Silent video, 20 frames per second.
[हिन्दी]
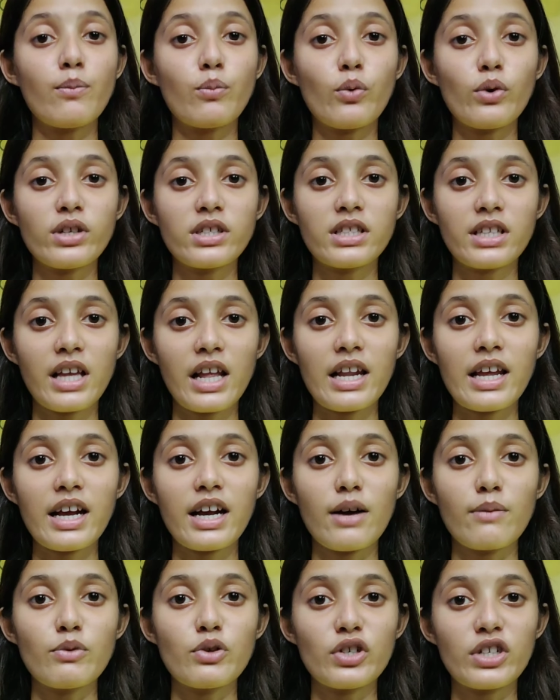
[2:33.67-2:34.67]
आपको इसके
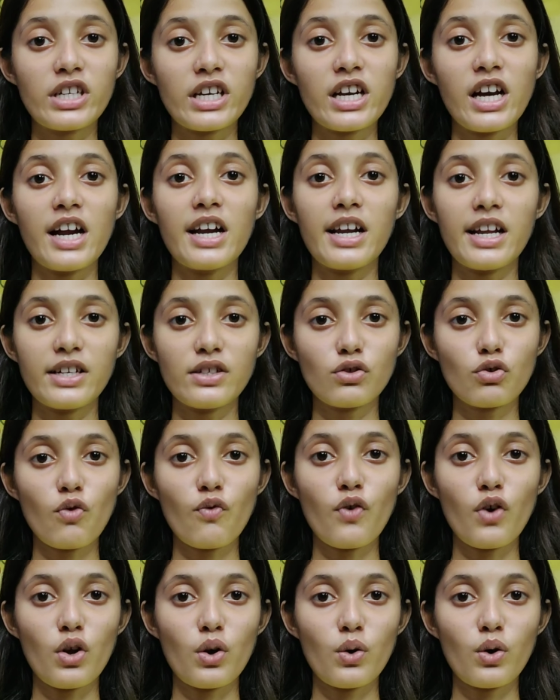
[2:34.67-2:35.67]
लिए कम्युनिटी गाइडलाइंस
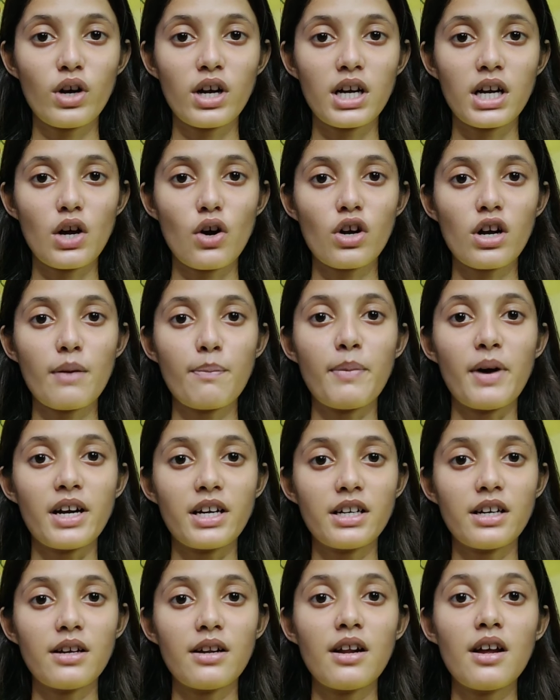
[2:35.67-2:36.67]
को फॉलो करना होगा
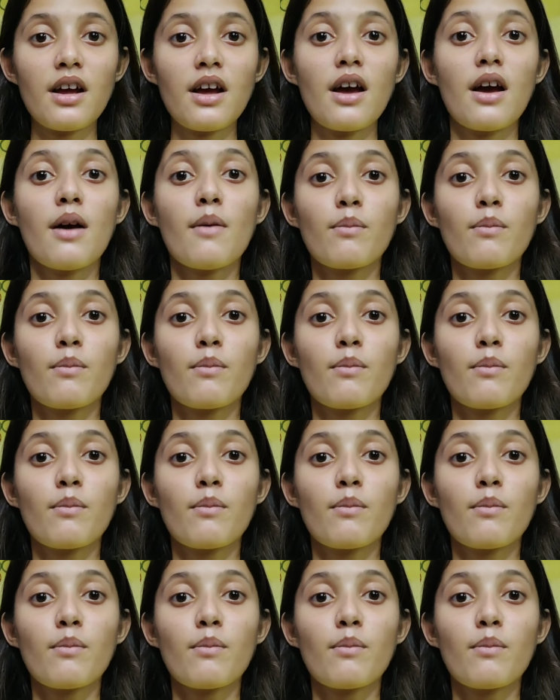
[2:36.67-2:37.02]
पार्टनर